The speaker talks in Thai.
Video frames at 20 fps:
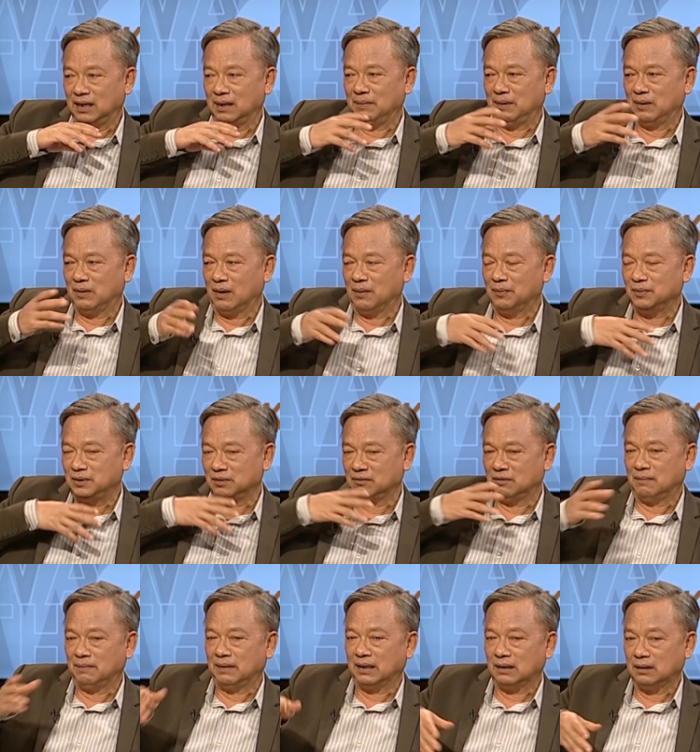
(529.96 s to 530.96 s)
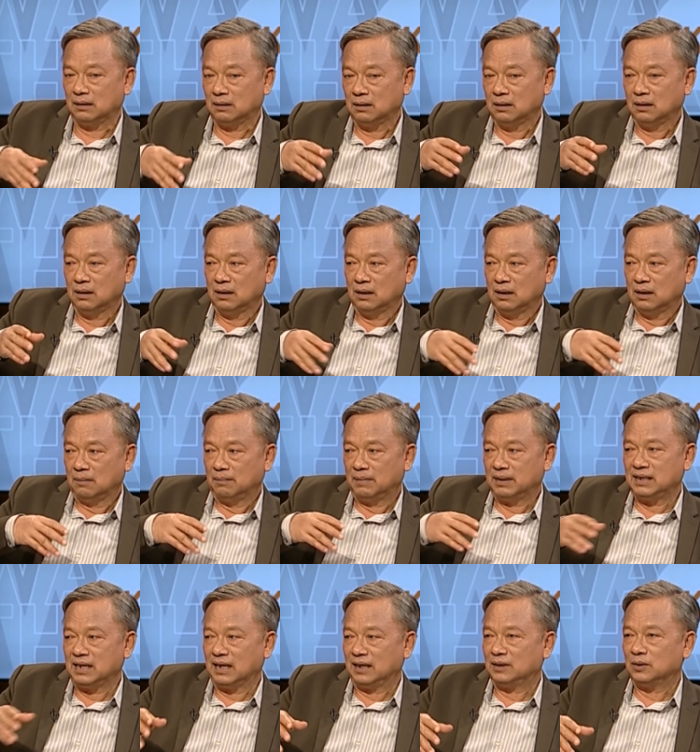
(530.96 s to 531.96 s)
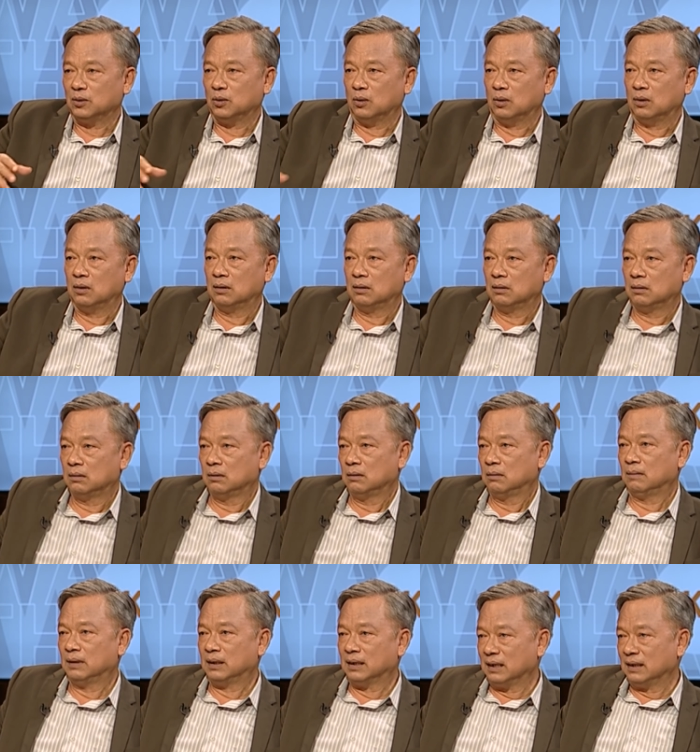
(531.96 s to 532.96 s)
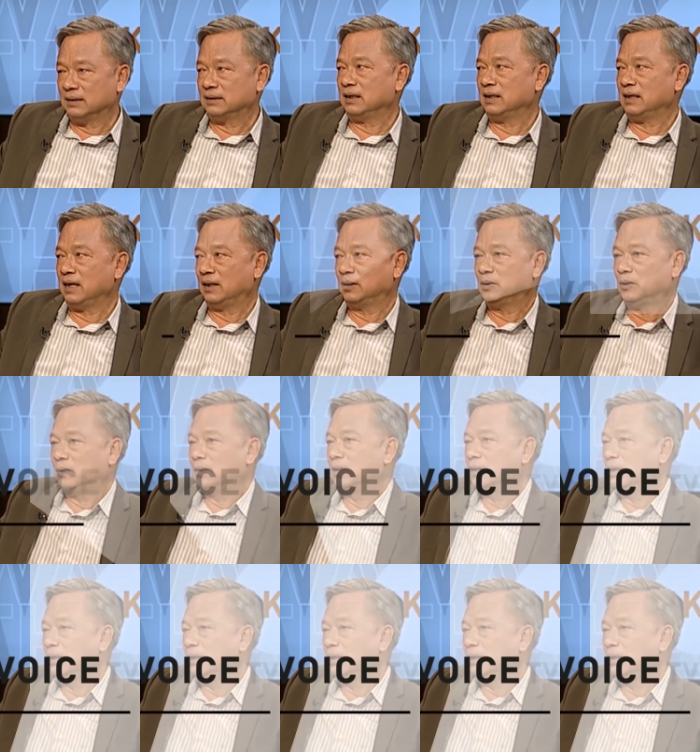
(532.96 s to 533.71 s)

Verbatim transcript: นี่ยมีความรู้สึกว่ามัน มันใหญ่โตมันกำลังจะใหญ่โตขึ้